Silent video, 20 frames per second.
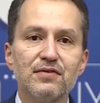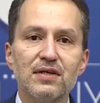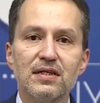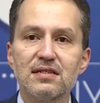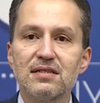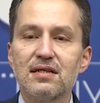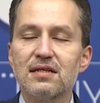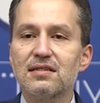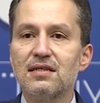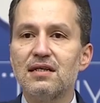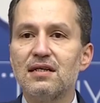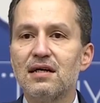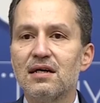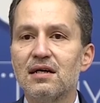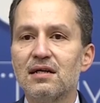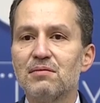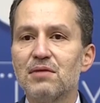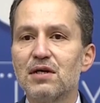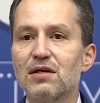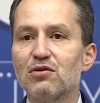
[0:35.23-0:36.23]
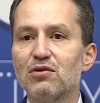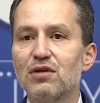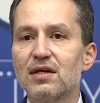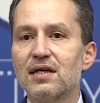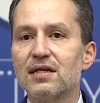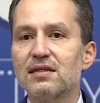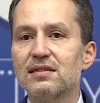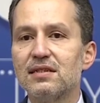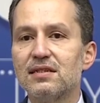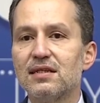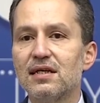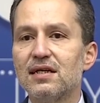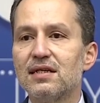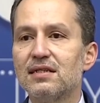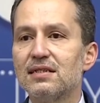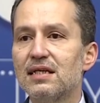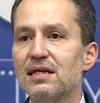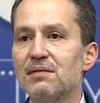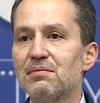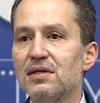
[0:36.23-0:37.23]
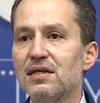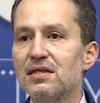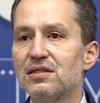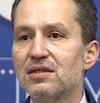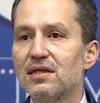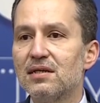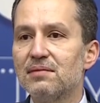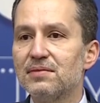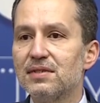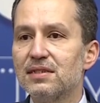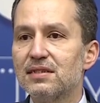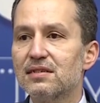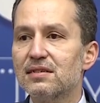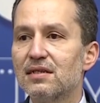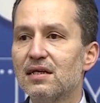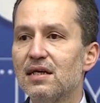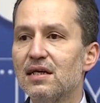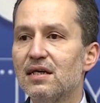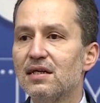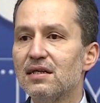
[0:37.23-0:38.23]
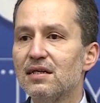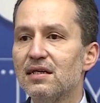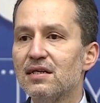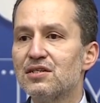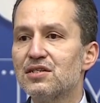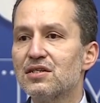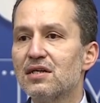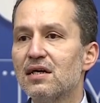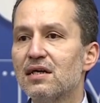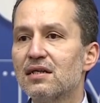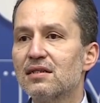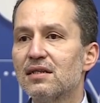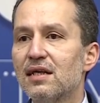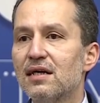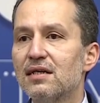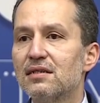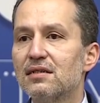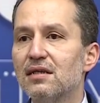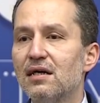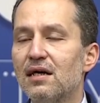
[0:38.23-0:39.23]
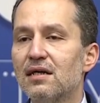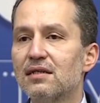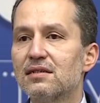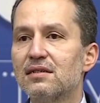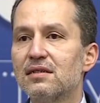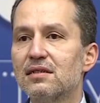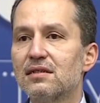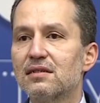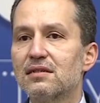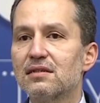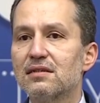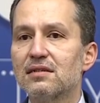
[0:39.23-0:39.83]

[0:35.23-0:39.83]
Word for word: fazlasıyla almak olarak nitelendirebileceğimiz icraatlar artık